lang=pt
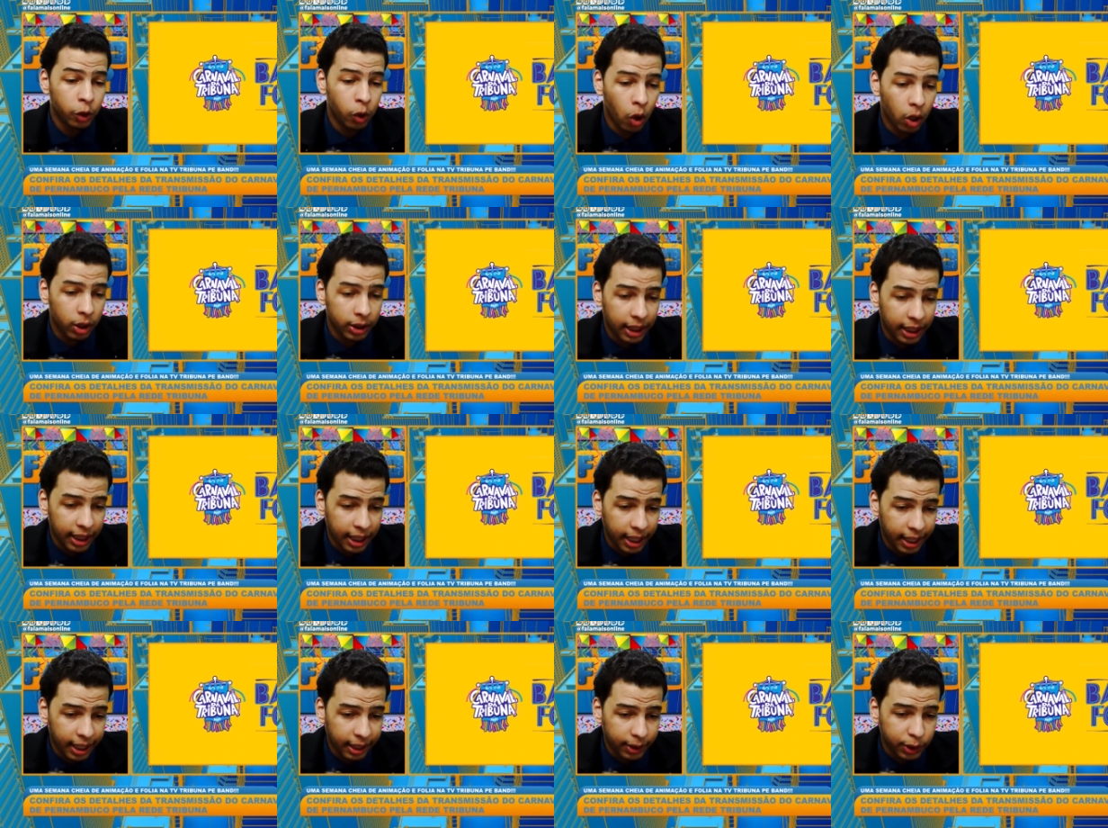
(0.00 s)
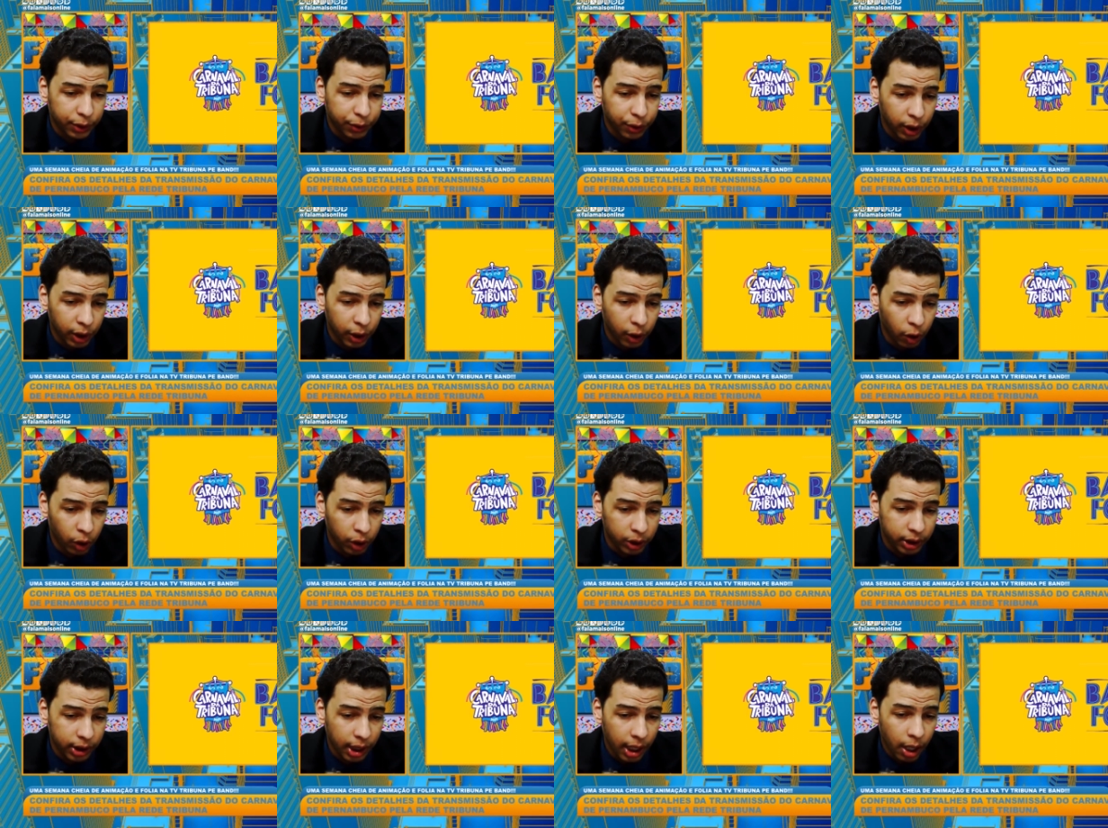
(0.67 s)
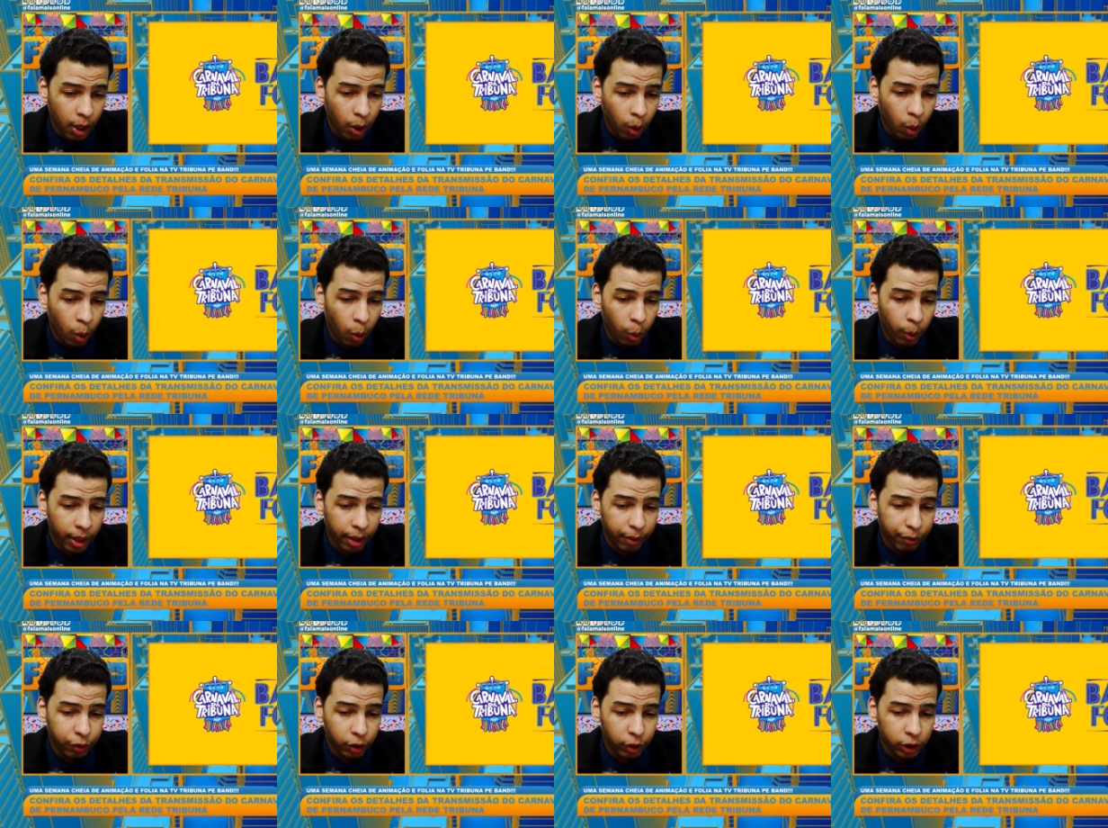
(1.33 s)
toda a alegria dos foliões, com um
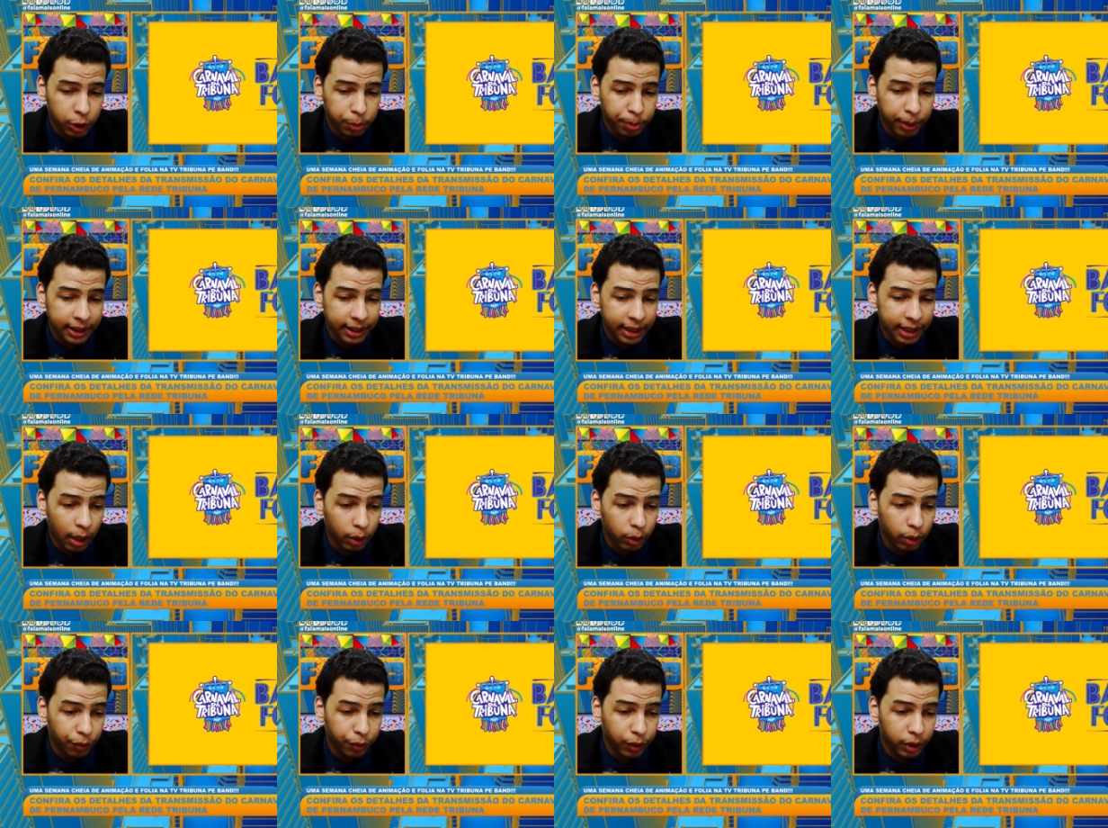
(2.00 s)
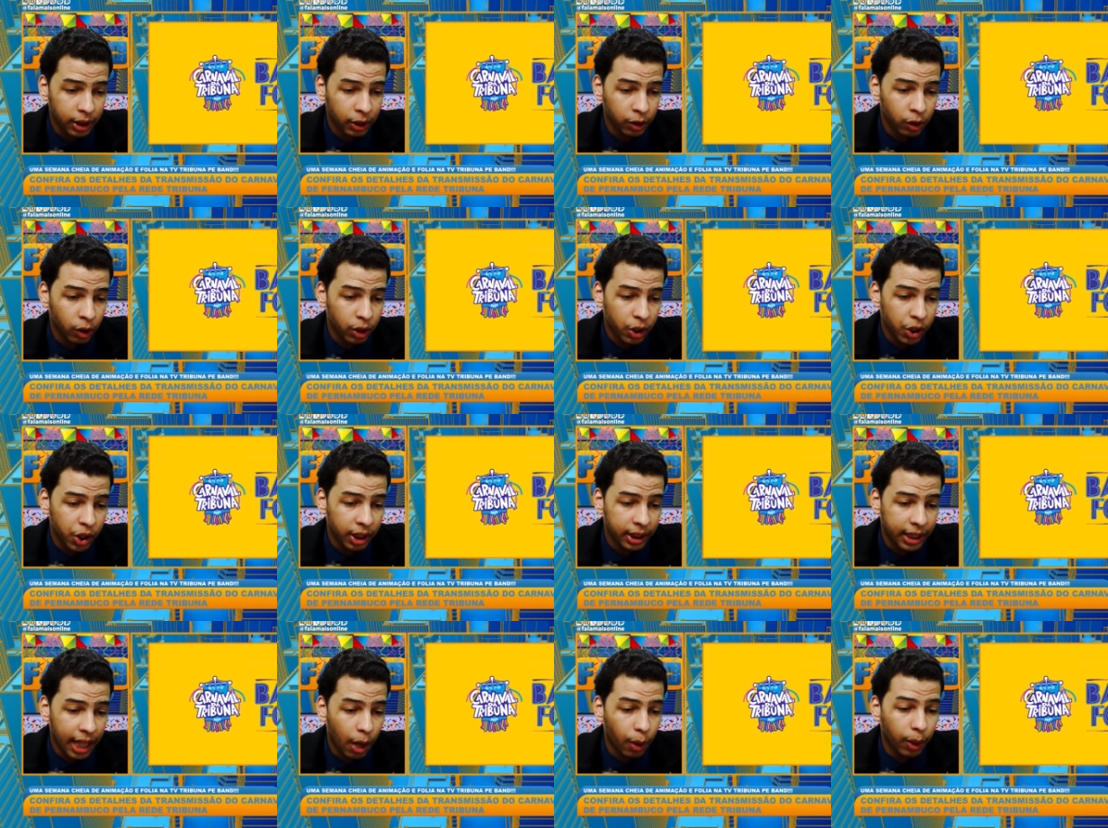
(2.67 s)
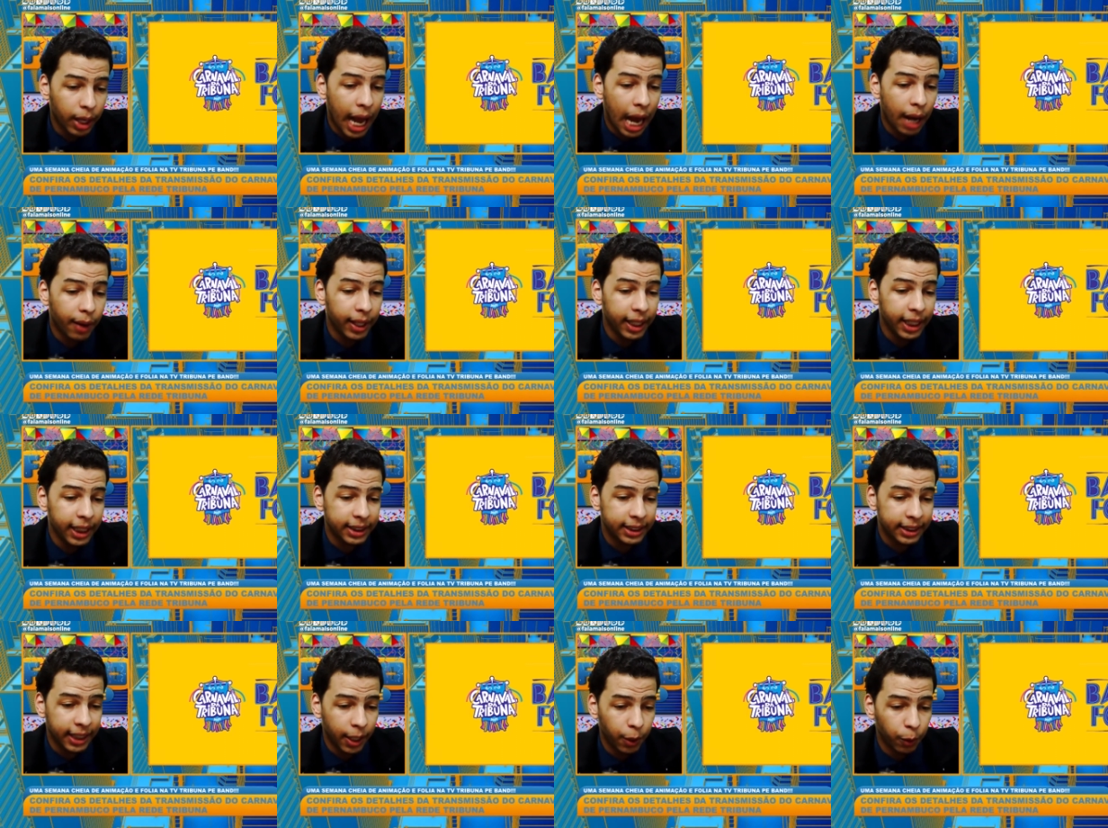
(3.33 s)
reforço especial do influenciador digital Gago
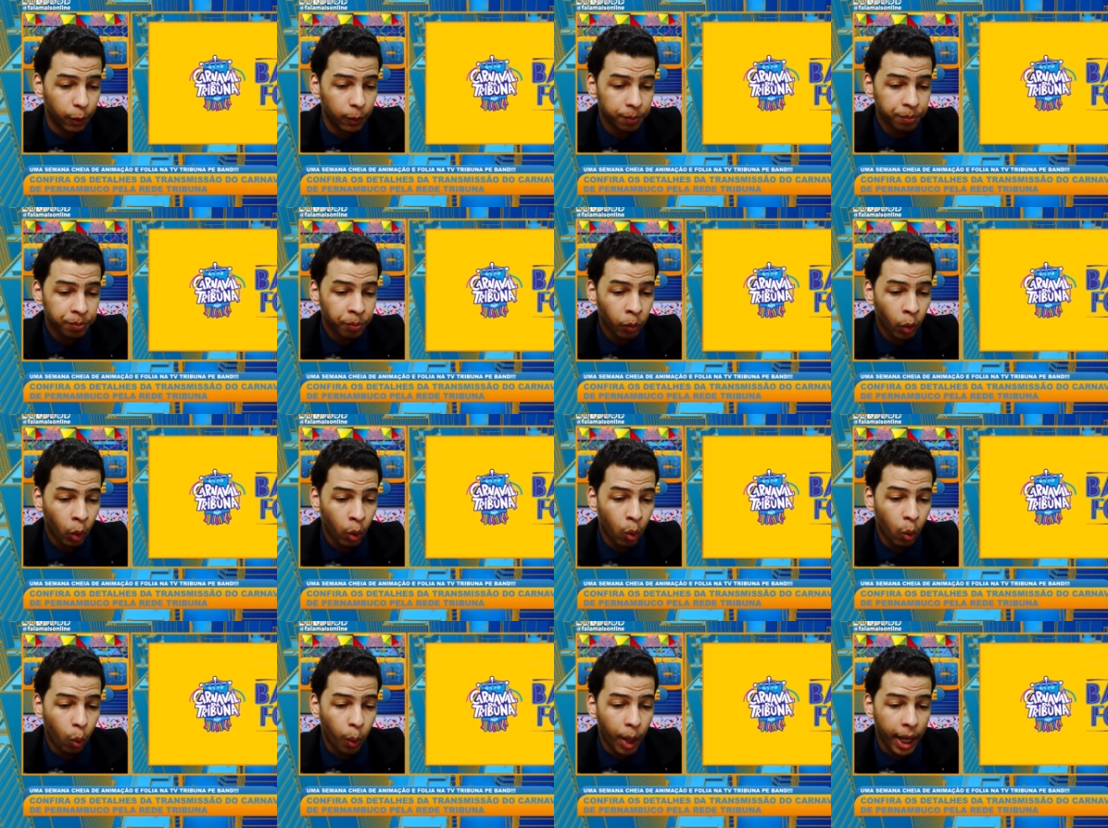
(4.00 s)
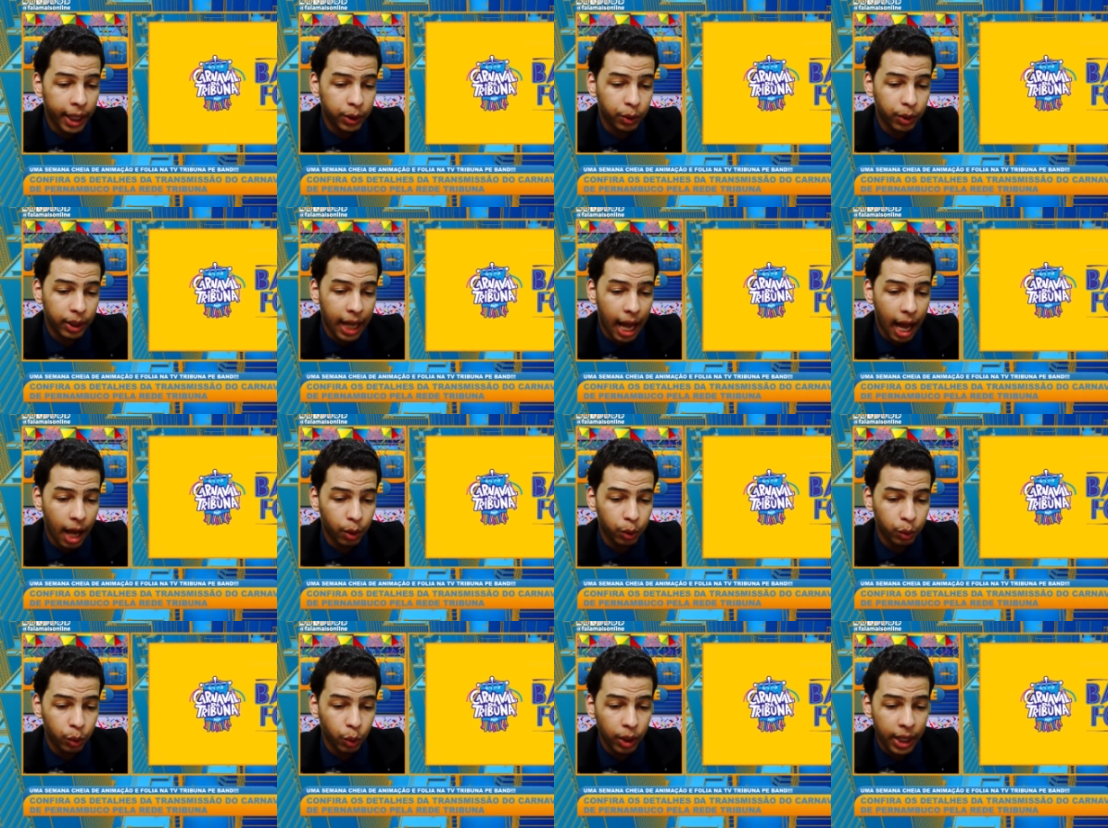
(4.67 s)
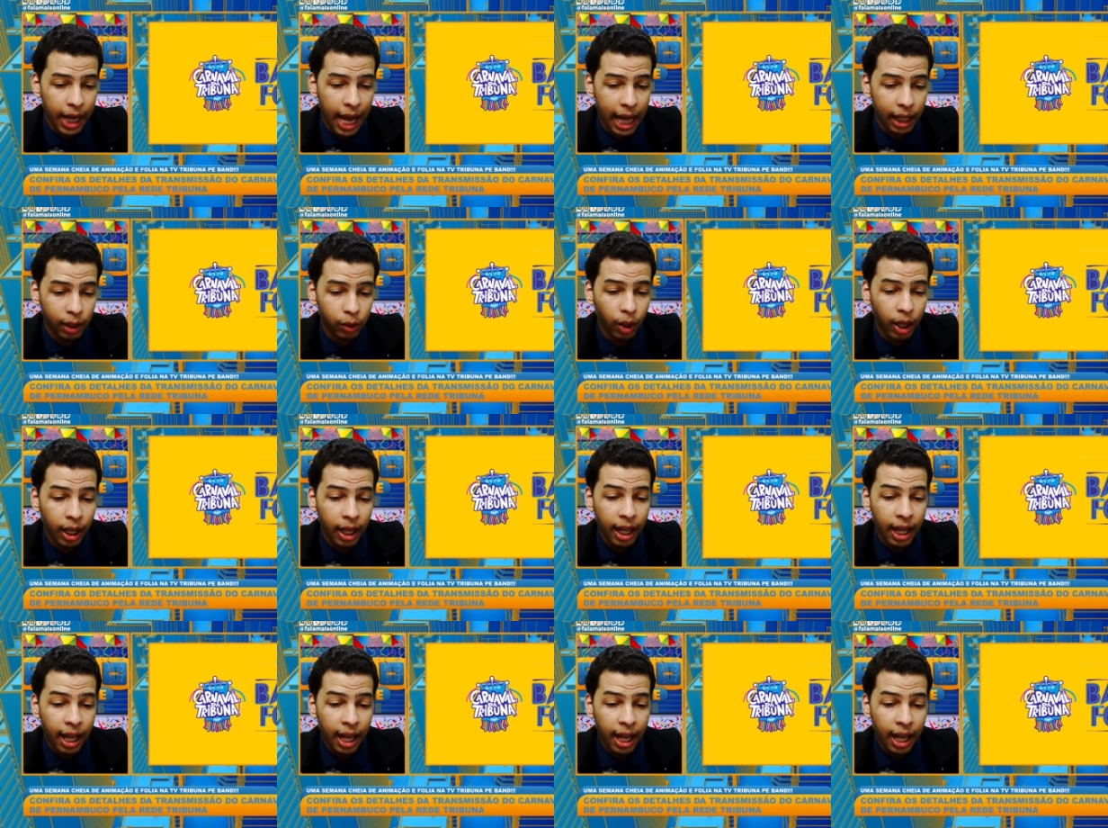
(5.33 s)
Eliseu, com o um quadro Gago no Galo.